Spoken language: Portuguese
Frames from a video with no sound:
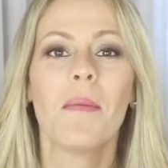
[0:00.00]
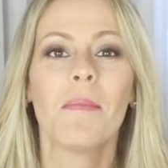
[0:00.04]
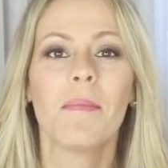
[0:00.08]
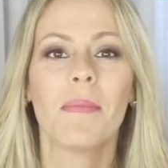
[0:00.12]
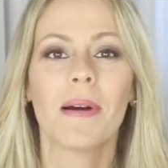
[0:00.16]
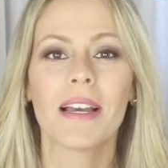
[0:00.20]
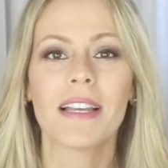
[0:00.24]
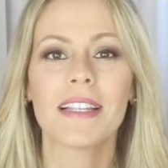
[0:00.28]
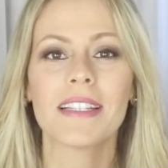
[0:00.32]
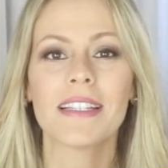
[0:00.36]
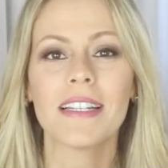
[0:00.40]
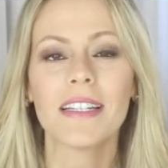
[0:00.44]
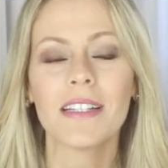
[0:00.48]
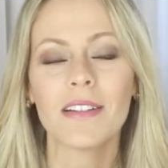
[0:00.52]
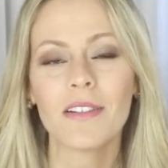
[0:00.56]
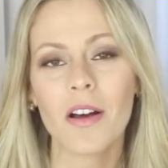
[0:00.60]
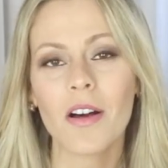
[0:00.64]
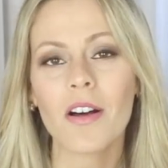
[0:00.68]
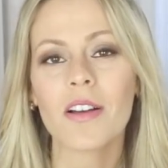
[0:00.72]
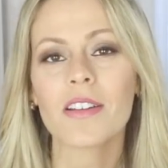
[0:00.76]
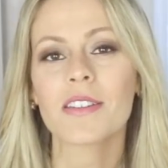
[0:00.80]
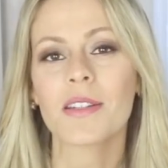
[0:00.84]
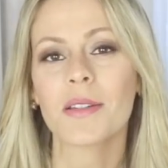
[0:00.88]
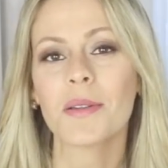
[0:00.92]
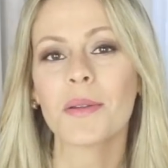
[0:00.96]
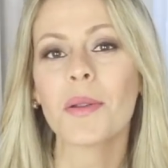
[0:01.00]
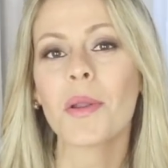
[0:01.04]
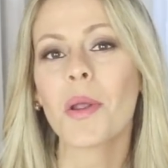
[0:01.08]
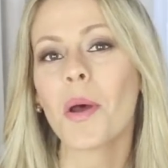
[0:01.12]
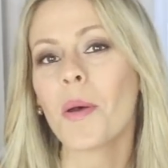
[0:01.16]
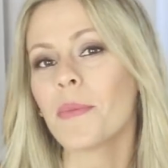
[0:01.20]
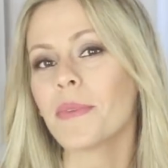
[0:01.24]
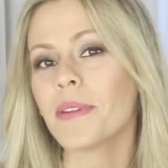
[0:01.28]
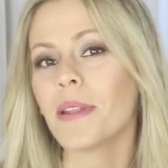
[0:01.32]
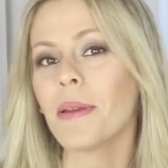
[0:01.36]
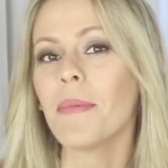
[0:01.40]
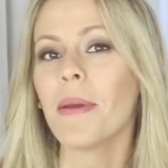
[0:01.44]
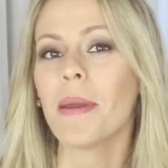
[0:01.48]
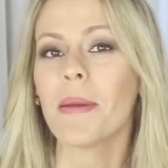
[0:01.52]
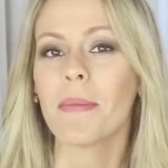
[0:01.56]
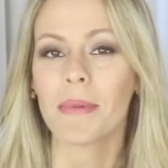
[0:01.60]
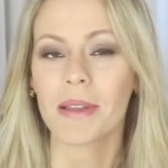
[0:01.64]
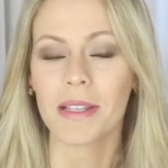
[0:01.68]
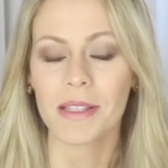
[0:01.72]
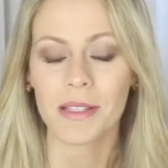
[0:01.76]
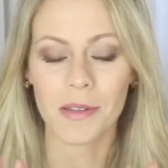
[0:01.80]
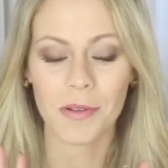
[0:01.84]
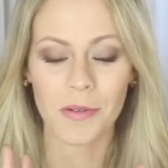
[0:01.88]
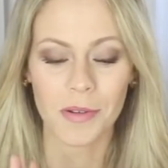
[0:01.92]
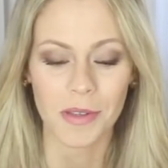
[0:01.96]
Mas ele gosta do nome também,
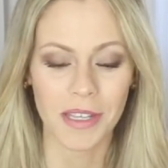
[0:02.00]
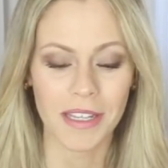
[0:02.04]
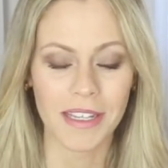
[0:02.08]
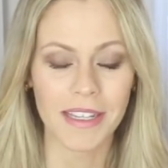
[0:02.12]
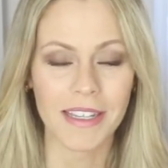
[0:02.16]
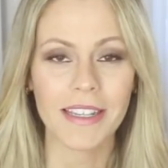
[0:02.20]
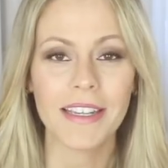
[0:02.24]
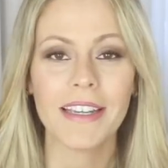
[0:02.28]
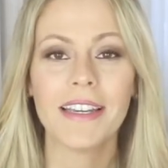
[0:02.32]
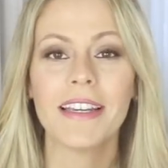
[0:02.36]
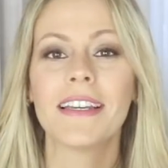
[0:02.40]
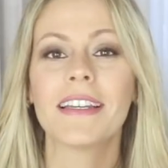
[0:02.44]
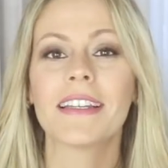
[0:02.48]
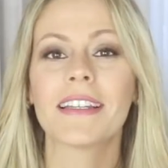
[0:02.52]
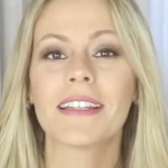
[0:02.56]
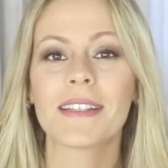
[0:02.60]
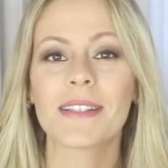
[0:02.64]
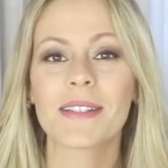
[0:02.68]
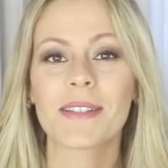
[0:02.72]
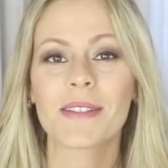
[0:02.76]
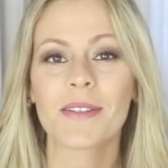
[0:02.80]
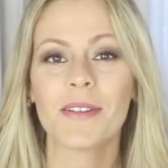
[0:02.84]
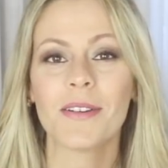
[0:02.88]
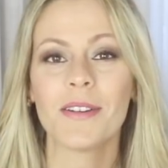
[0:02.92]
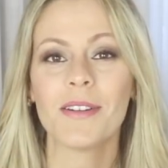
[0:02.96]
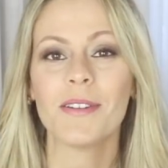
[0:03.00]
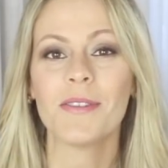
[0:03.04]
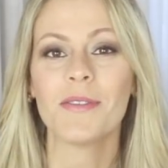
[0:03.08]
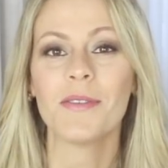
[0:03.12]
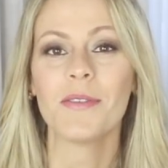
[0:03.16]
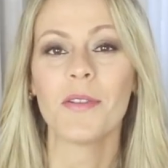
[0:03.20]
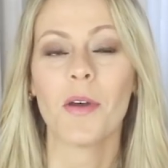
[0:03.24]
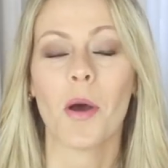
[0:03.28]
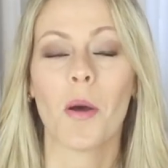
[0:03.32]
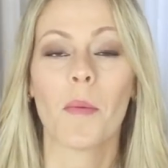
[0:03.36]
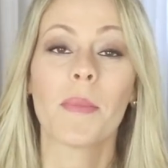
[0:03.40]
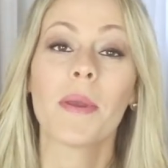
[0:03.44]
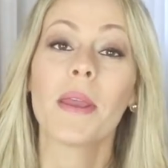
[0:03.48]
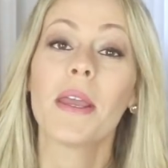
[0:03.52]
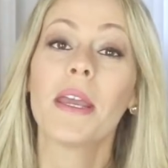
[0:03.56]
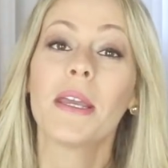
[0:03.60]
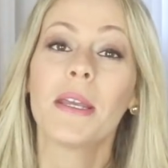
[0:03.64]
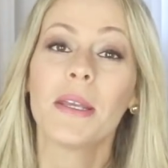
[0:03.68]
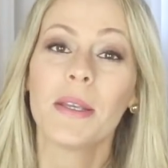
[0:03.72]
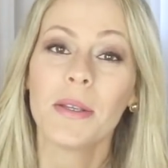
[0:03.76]
mas eu que, que escolhi o nome.